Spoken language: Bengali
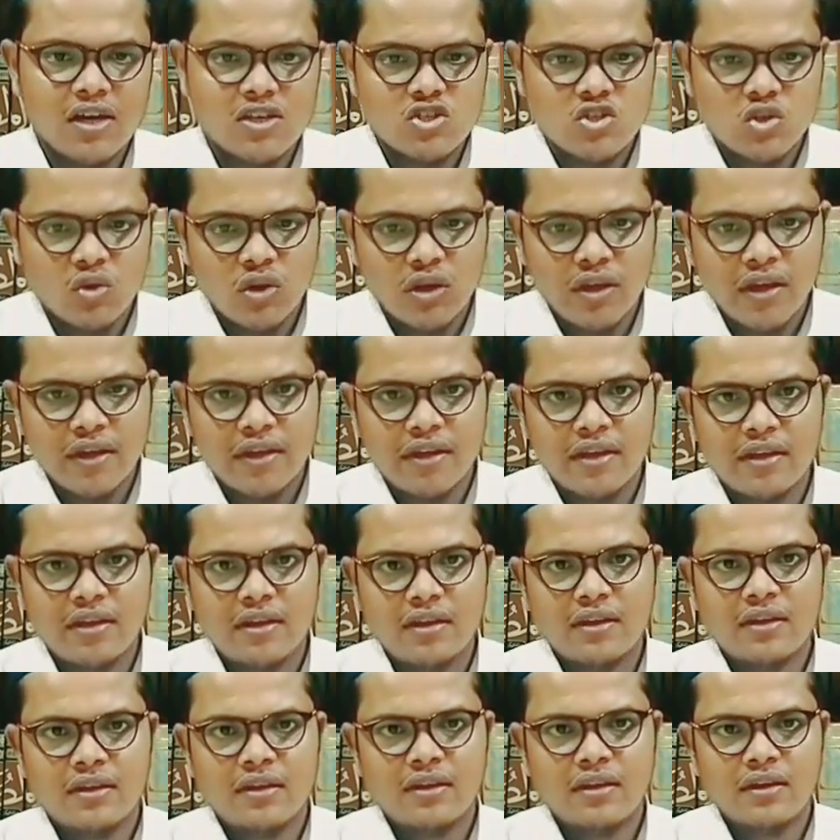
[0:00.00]
আসলে কি
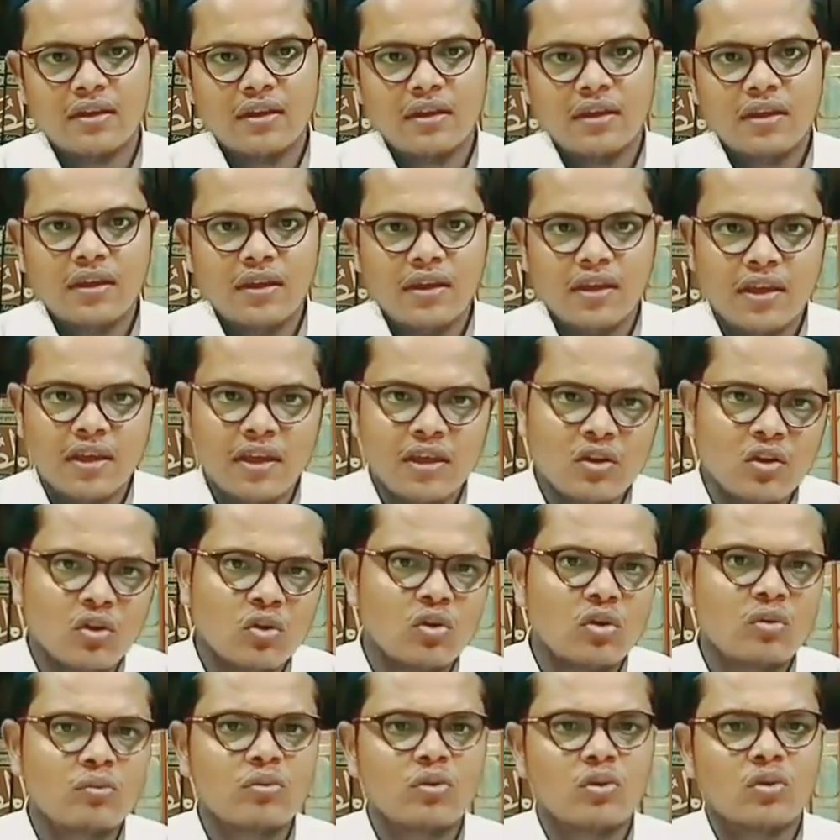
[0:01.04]
এই
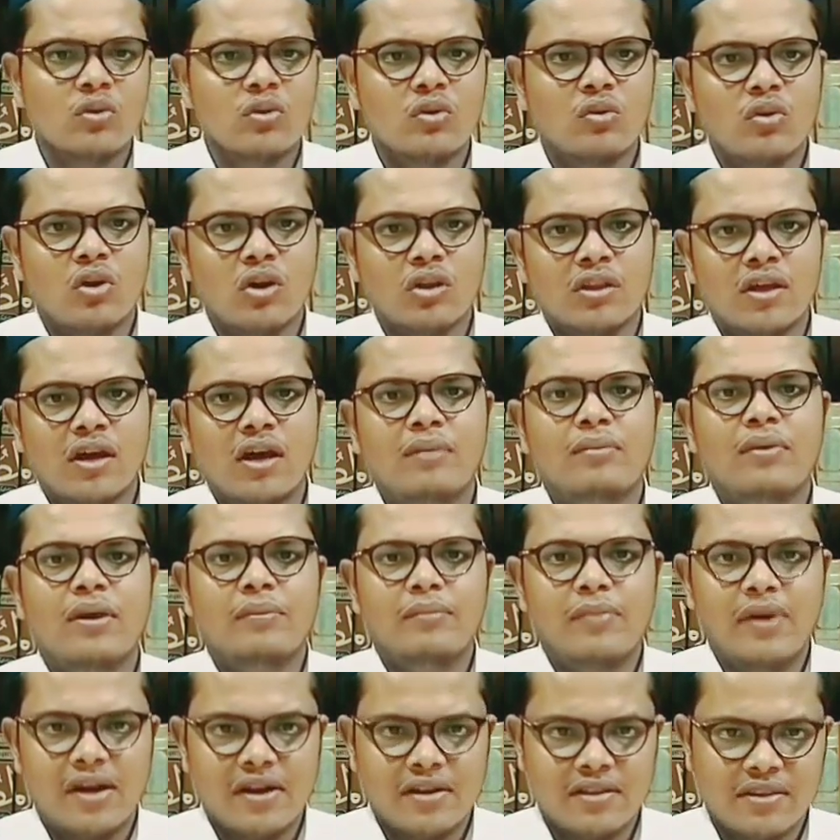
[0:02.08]
রকম কোনো কথা
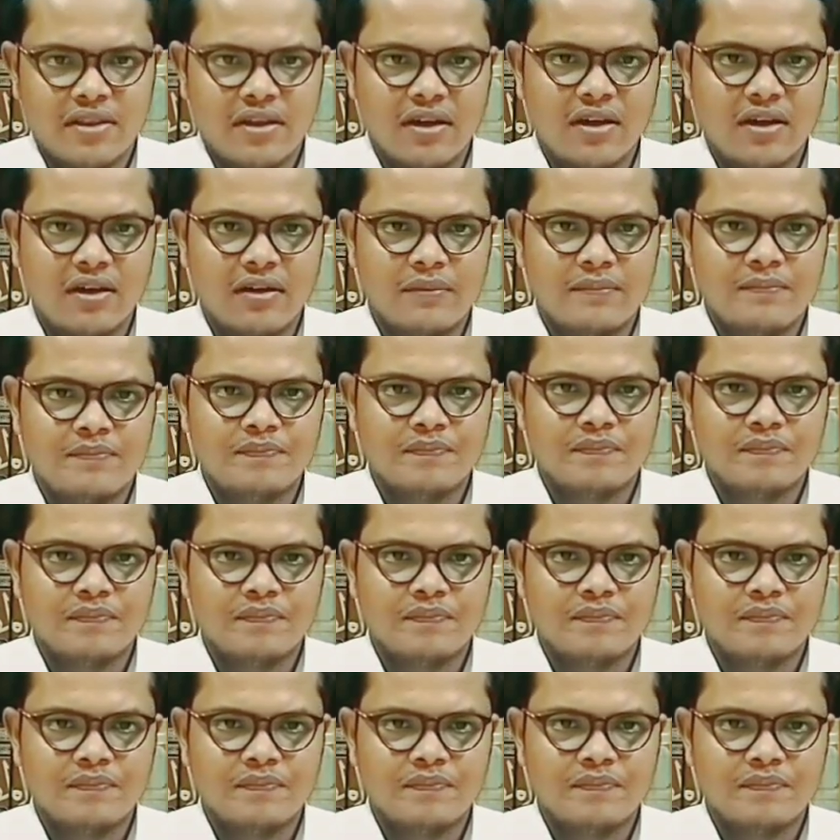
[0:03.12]
বা বার্তা